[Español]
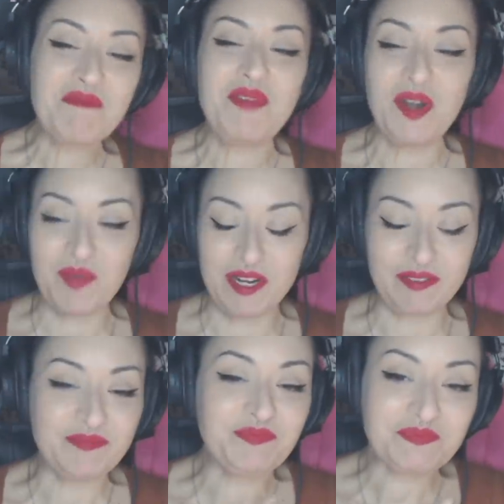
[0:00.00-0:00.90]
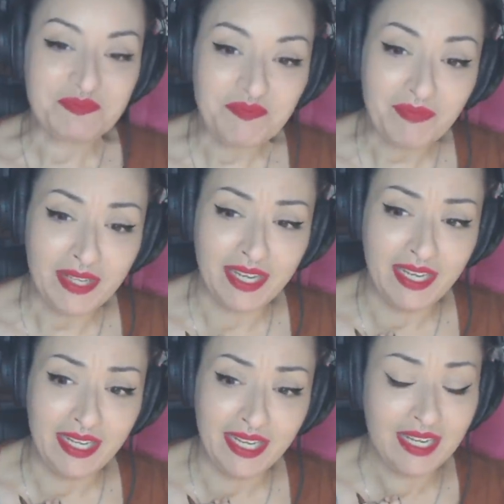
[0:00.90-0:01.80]
Pero bueno,
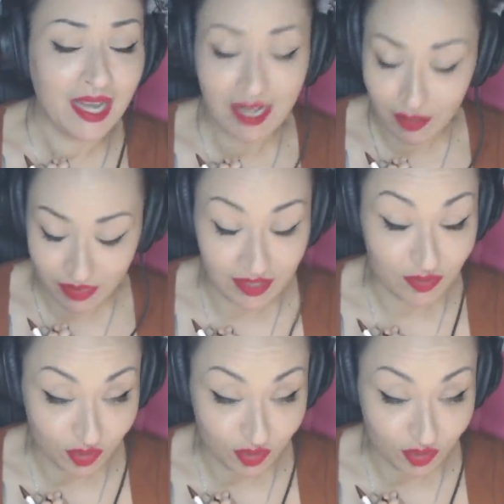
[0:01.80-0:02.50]
eh, agradeceros,